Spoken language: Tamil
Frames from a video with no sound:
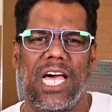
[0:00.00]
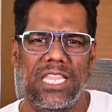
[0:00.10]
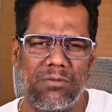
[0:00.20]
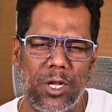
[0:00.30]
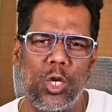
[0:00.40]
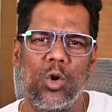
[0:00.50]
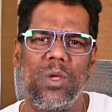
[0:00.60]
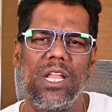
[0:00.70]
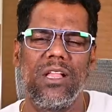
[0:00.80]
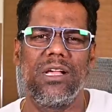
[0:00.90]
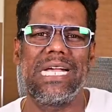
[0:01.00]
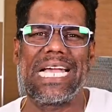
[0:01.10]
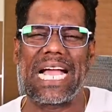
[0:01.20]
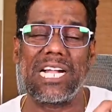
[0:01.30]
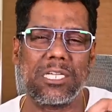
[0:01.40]
அந்த வீடியோவில்
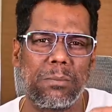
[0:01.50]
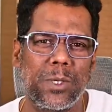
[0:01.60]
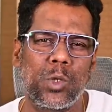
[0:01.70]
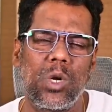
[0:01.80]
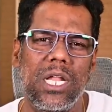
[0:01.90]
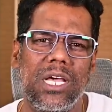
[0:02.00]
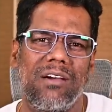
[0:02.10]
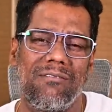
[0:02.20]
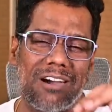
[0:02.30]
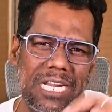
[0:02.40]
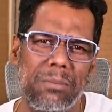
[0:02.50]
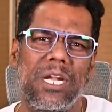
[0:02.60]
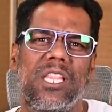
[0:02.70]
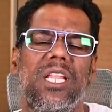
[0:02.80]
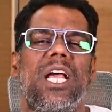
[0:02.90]
காட்டப்பட்டுள்ள
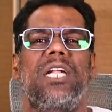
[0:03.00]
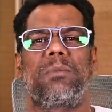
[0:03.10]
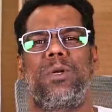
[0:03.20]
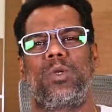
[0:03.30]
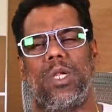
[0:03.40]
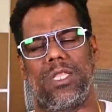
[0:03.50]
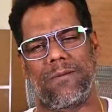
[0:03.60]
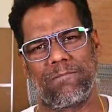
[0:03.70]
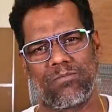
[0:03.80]
வரைபடத்தில் காட்டப்பட்டுள்ளது